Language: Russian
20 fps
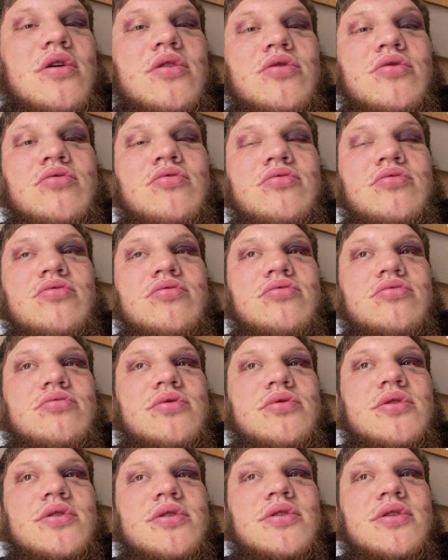
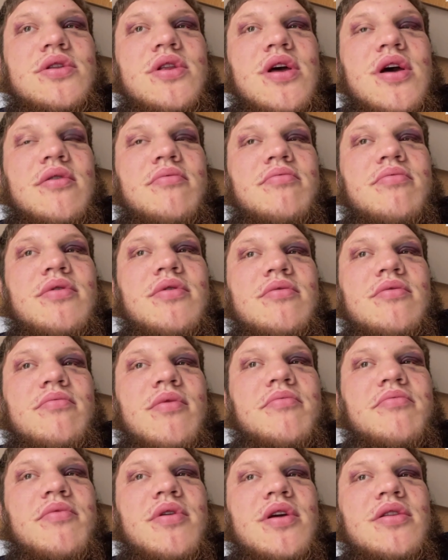Ну, да, был
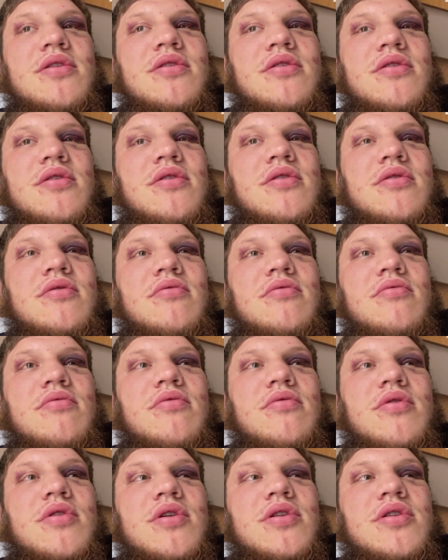момент.
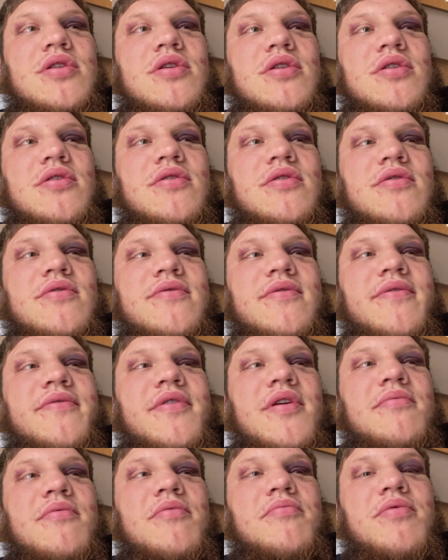Это во
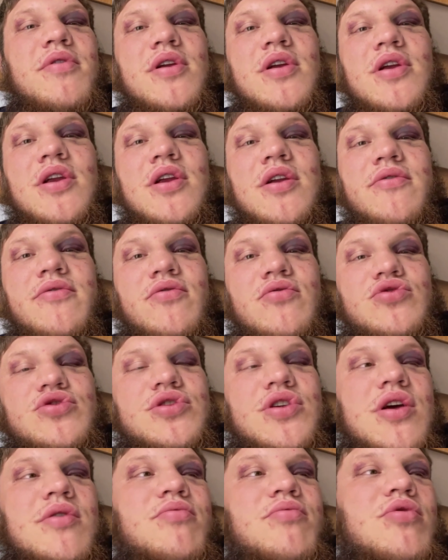время перерыва
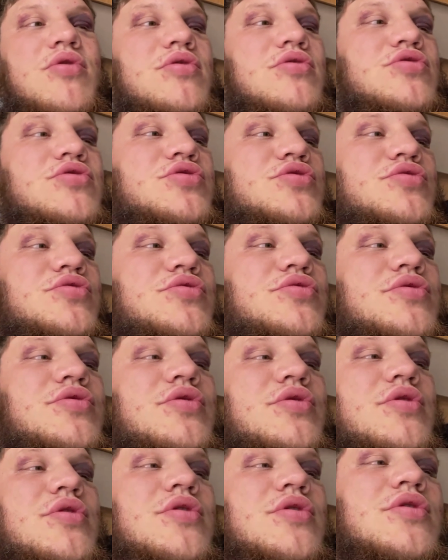уже я понял, что
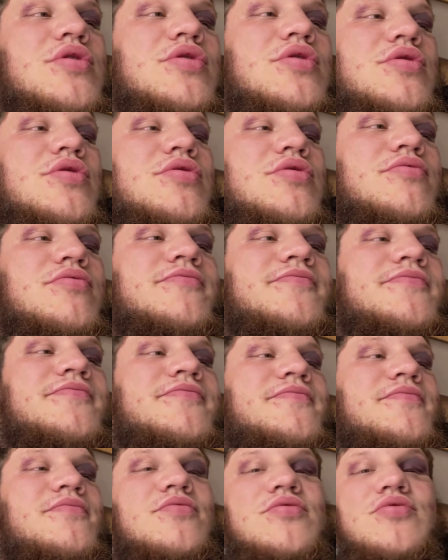
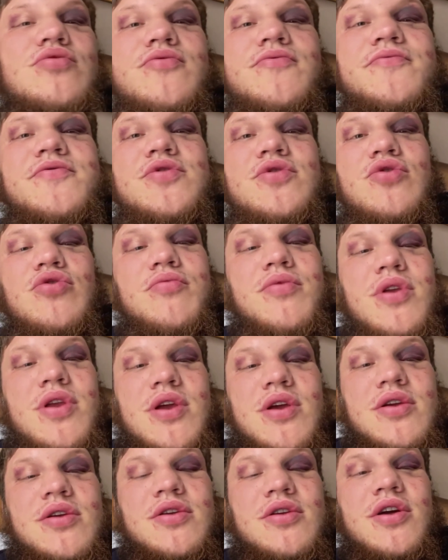ну, все у
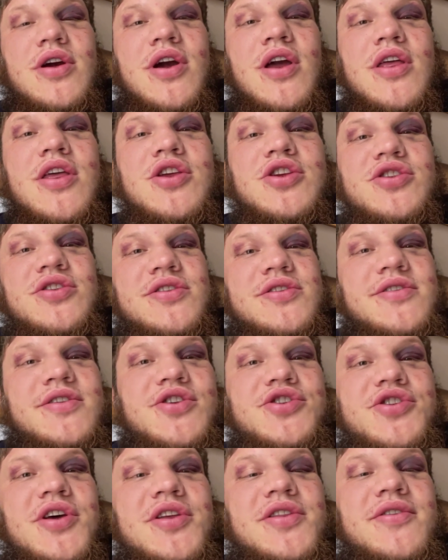меня. Конечности
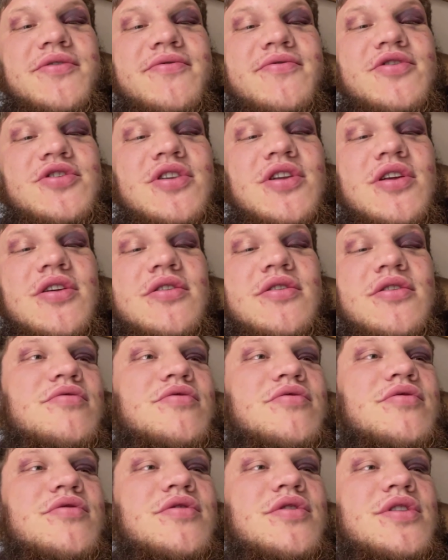из чата вышли.
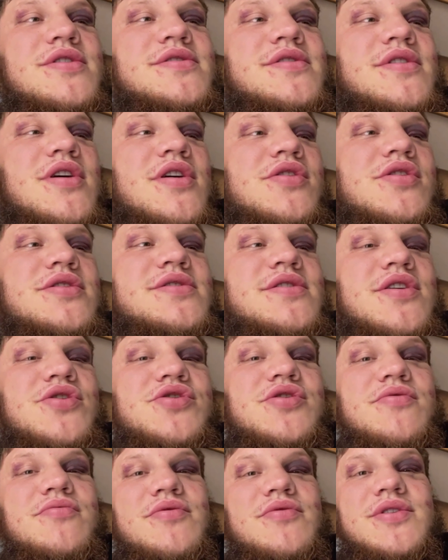Не знаю, не знаю, с
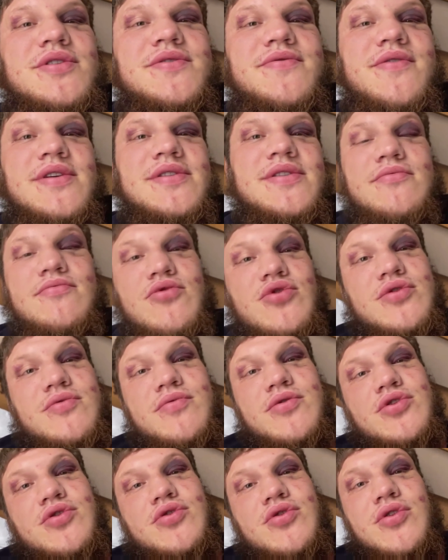чем это связано. Может
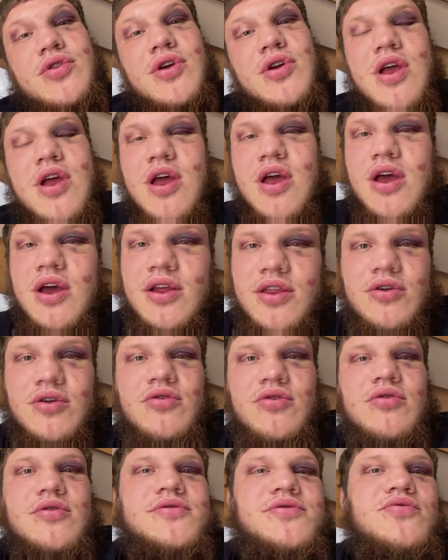быть, что
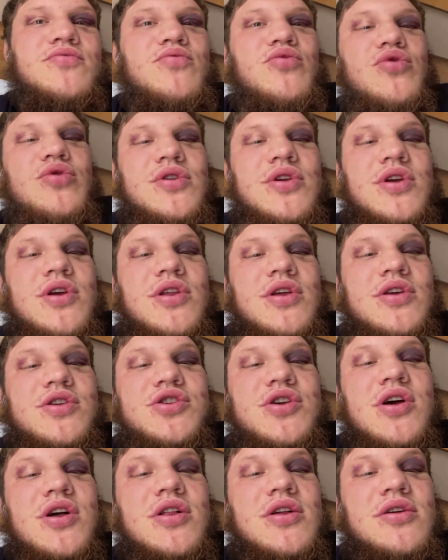такое сумбурное
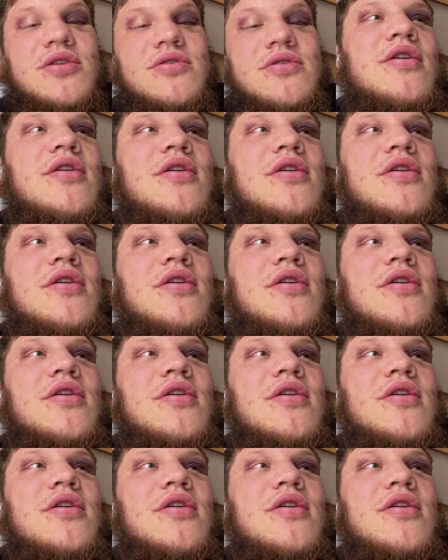начало.